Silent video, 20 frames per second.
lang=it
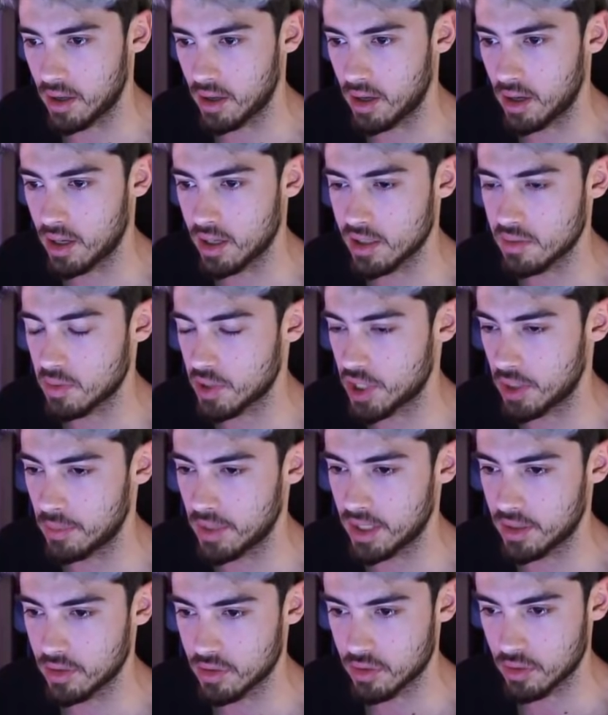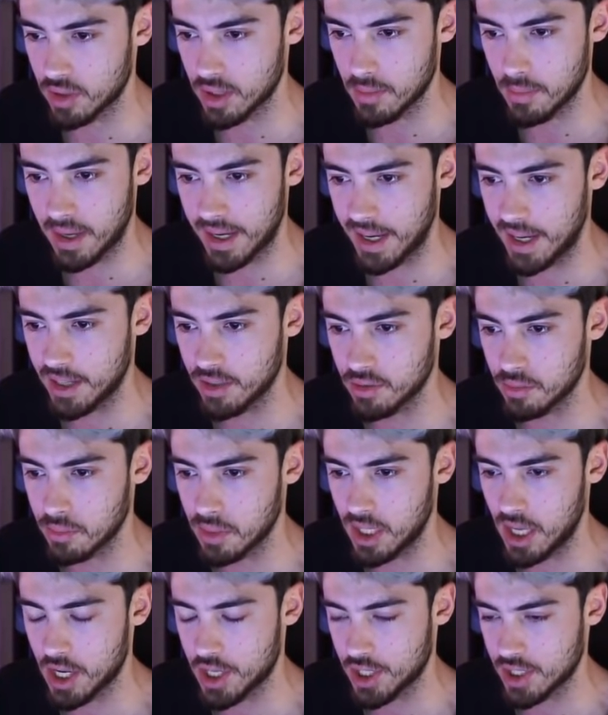uh, specialmente su chi magari non mi
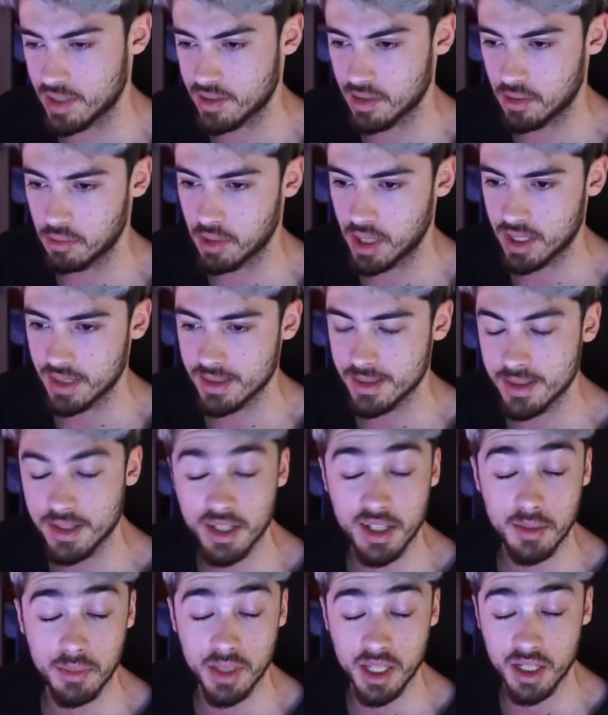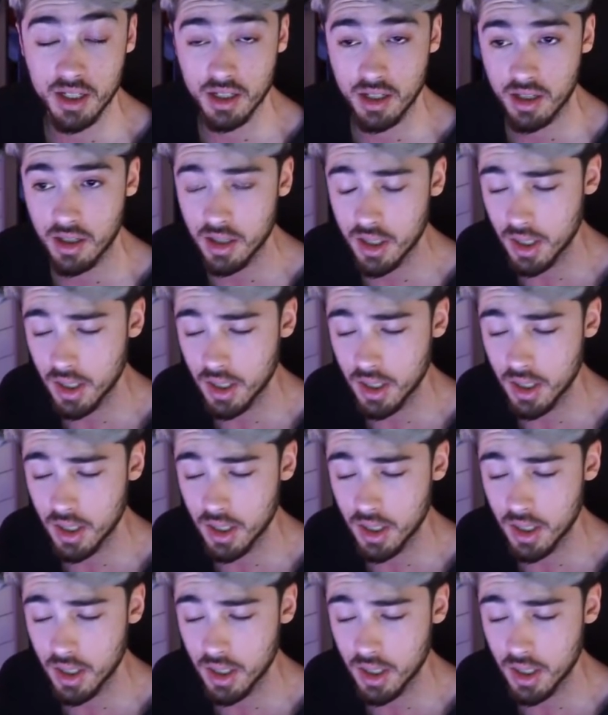riesce a seguire in streaming